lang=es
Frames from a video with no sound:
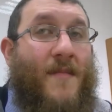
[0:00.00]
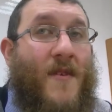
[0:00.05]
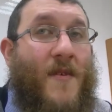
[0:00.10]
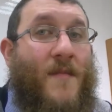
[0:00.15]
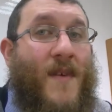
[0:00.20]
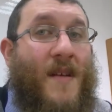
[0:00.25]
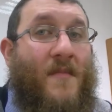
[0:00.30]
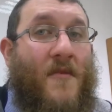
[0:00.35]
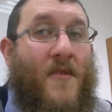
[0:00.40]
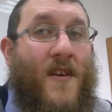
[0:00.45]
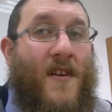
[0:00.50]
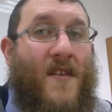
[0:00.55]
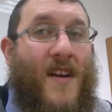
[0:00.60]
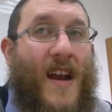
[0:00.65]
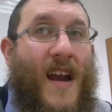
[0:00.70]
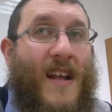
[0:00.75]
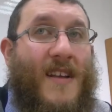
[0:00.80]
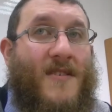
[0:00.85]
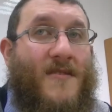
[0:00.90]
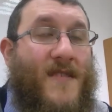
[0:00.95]
Pero para poder
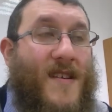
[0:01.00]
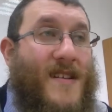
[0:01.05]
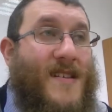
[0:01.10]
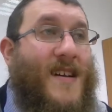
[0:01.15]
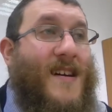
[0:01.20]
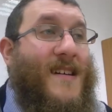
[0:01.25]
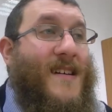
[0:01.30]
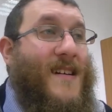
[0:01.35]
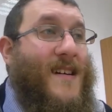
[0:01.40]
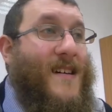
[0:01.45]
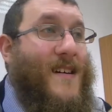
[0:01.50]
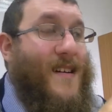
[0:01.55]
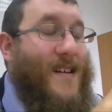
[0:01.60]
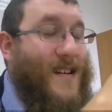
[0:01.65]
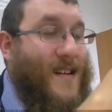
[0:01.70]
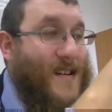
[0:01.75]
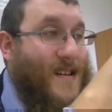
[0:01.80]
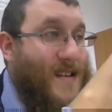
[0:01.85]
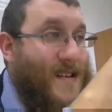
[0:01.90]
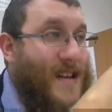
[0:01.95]
lograr eso es
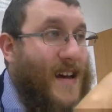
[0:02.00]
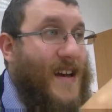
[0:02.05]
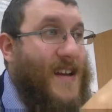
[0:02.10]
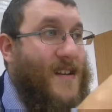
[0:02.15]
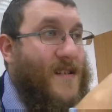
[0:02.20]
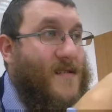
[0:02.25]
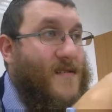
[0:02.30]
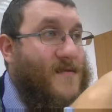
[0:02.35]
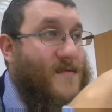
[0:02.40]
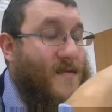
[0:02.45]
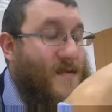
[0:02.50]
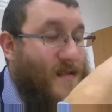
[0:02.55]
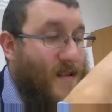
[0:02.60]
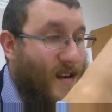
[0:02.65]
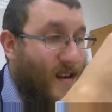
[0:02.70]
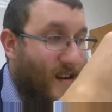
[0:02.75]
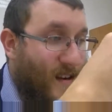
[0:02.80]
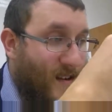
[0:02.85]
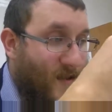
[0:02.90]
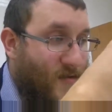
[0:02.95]
necesario
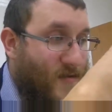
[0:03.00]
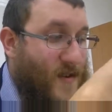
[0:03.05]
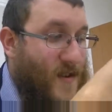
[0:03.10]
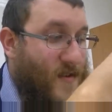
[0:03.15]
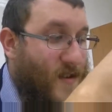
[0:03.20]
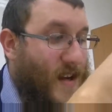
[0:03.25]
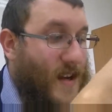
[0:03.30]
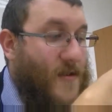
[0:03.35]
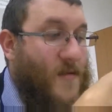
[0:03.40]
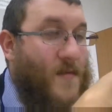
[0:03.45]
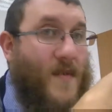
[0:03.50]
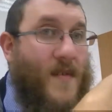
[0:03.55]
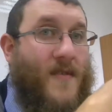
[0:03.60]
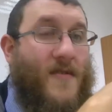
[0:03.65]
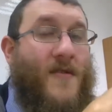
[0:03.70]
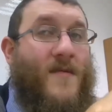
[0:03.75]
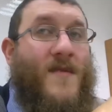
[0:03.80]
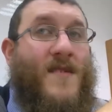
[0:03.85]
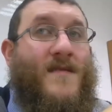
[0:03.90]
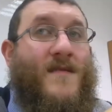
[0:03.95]
el estudio de Torah y el
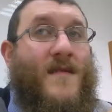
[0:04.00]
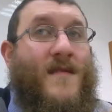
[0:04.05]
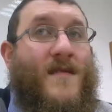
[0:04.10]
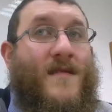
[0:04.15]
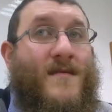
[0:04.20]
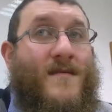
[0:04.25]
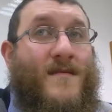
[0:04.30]
cumplimiento de mitzvot.